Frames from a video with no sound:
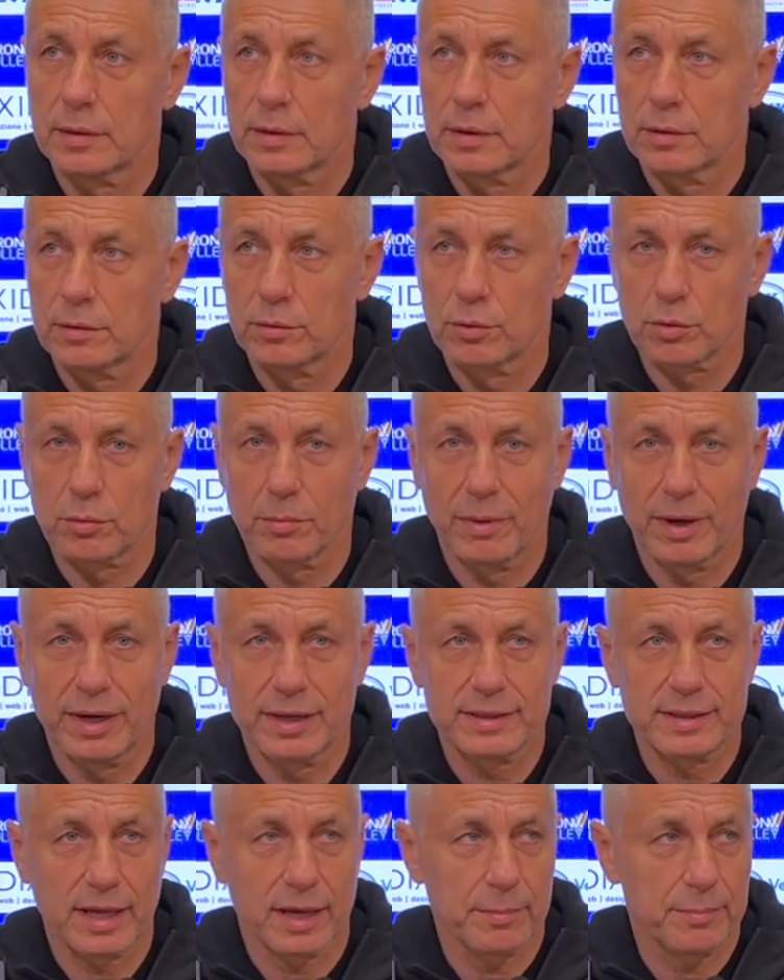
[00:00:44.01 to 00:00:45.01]

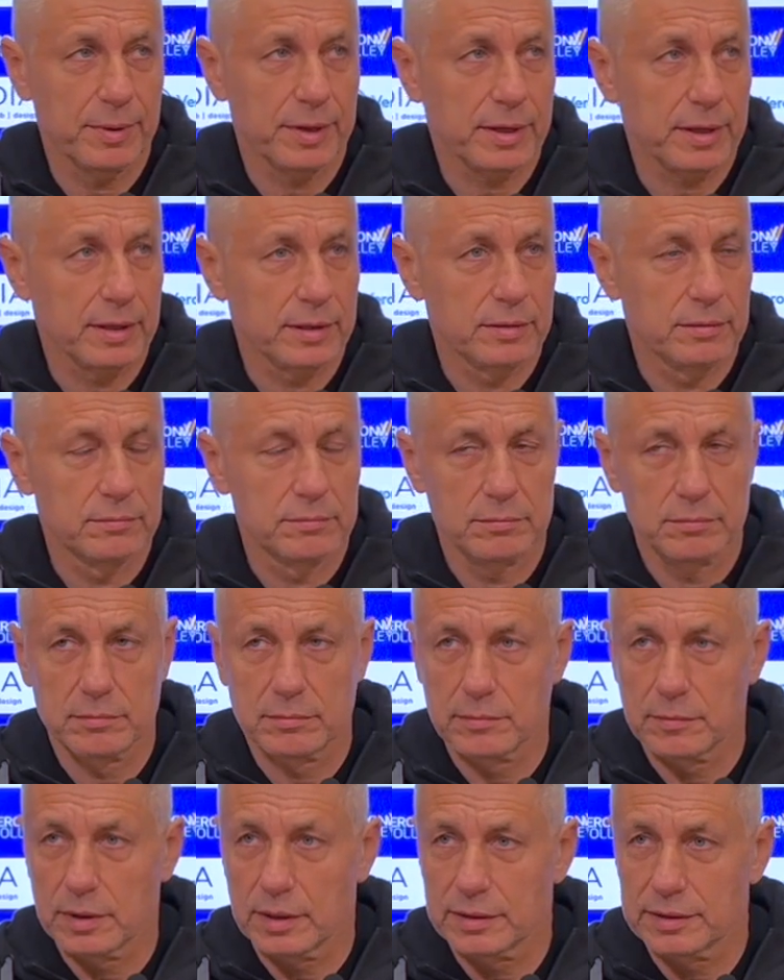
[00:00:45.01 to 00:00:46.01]
normalità perché
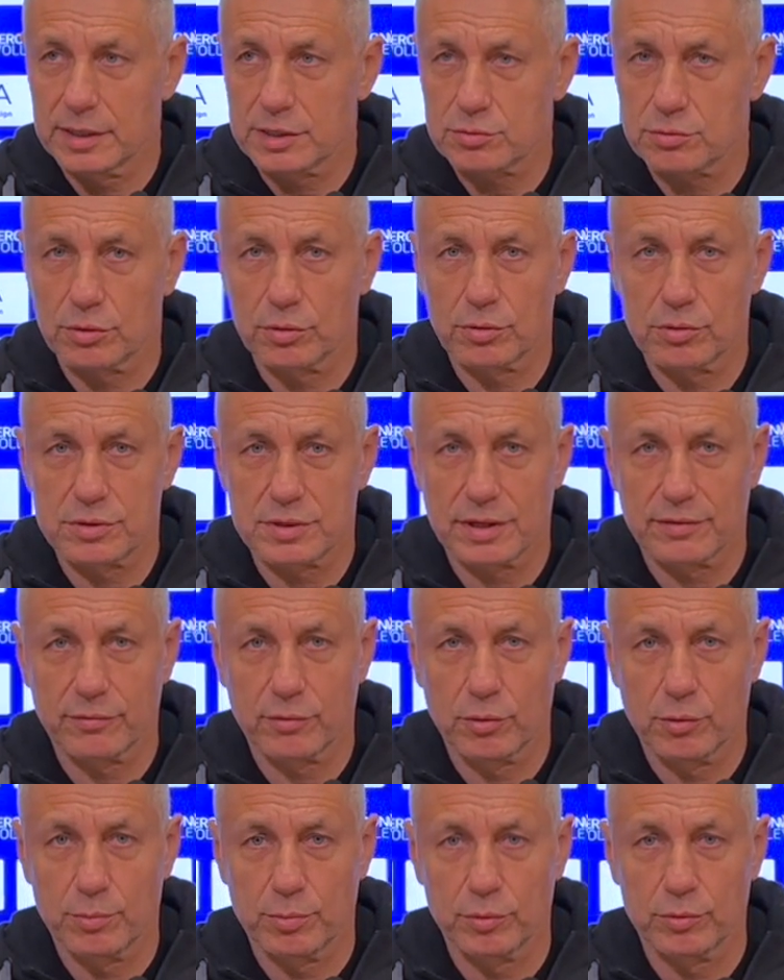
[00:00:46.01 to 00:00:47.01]
adesso a noi servono
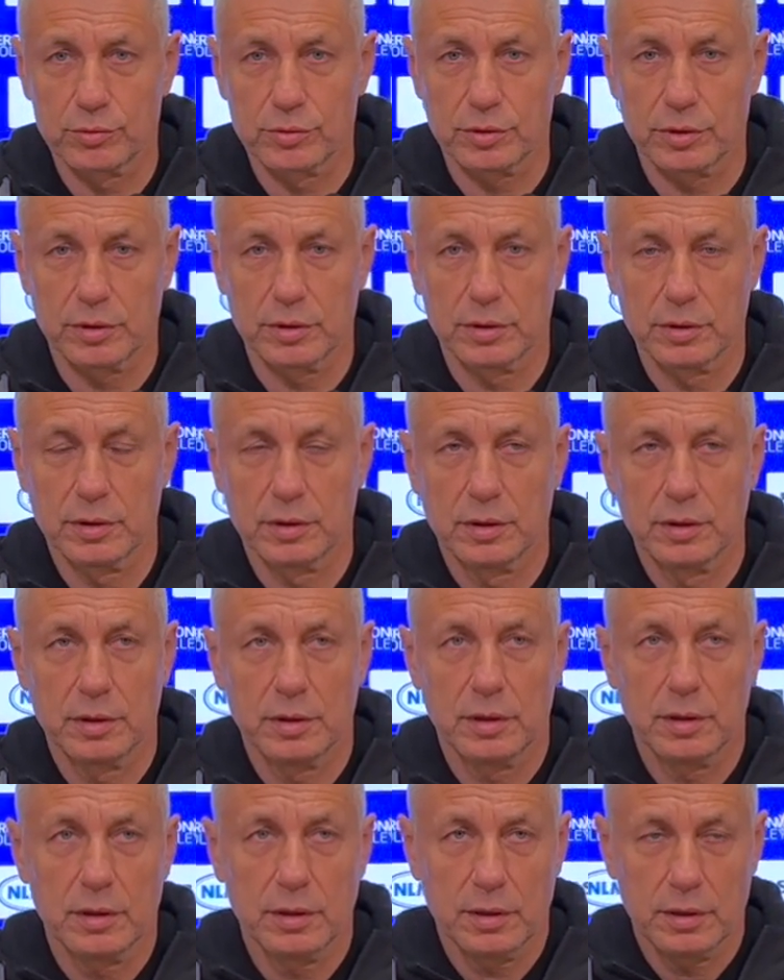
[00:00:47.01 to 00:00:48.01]
i punti.
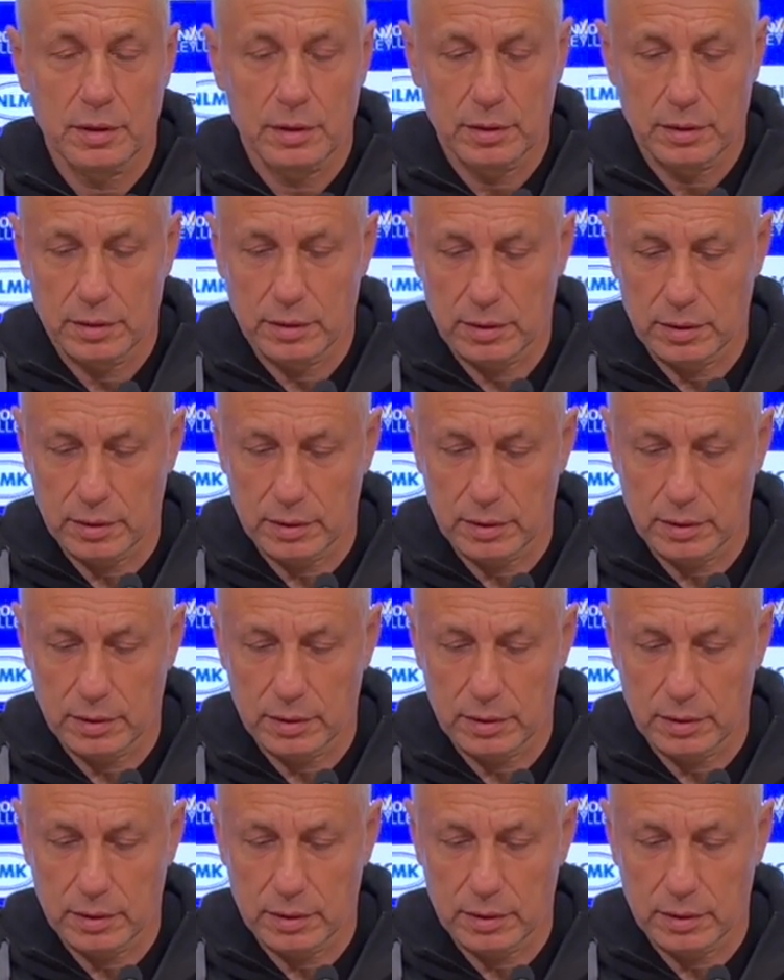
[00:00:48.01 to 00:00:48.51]
Uh,